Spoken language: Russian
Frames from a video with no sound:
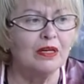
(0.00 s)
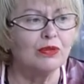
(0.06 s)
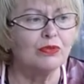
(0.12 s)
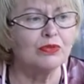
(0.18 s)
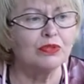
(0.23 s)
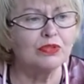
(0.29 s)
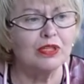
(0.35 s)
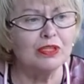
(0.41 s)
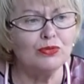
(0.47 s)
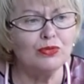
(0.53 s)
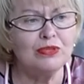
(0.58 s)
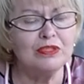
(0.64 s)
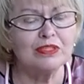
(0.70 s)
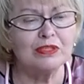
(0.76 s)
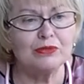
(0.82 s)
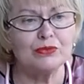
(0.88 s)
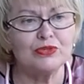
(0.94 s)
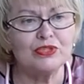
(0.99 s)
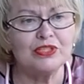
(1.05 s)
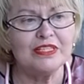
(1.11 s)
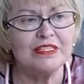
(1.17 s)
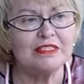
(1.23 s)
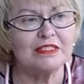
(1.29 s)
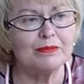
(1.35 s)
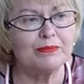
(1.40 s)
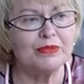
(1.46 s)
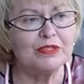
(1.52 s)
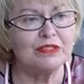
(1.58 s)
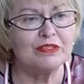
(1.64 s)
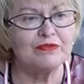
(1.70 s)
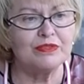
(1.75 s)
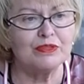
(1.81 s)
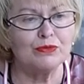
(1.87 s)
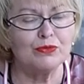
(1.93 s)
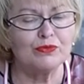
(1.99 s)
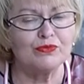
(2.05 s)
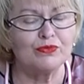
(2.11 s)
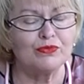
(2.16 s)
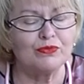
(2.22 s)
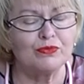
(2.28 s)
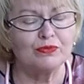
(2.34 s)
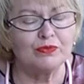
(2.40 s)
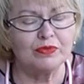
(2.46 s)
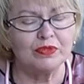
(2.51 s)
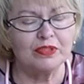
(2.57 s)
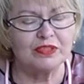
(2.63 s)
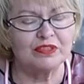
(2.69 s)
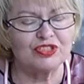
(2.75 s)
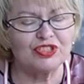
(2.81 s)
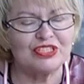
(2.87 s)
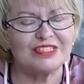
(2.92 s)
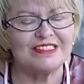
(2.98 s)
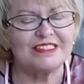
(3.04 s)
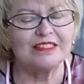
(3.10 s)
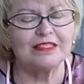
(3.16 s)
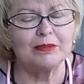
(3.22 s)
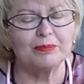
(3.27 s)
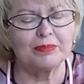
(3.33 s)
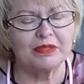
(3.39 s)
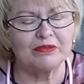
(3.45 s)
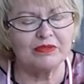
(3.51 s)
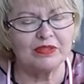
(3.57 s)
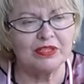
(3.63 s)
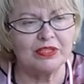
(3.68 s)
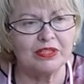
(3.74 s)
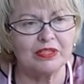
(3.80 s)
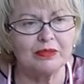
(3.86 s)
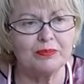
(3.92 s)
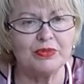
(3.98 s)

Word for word: вот, который заключается прежде всего в шести направлениях.